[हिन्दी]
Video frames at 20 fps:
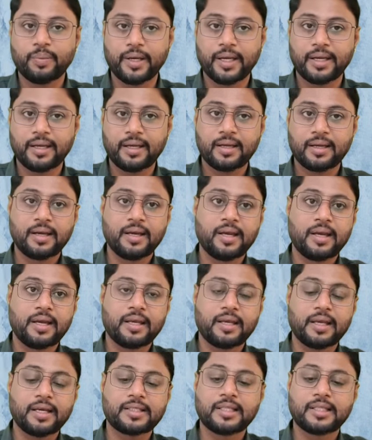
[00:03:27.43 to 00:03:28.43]
भी
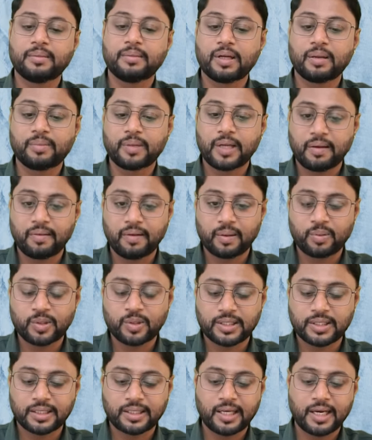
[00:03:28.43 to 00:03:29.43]
ये सिम्टम डेवलप हो
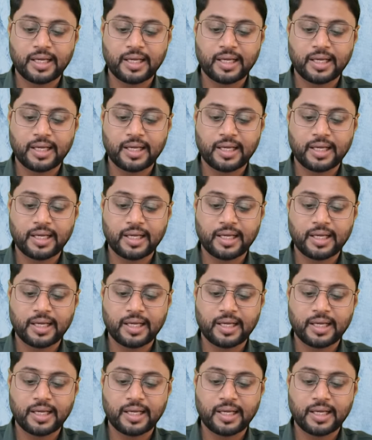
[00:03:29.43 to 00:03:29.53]
सकता है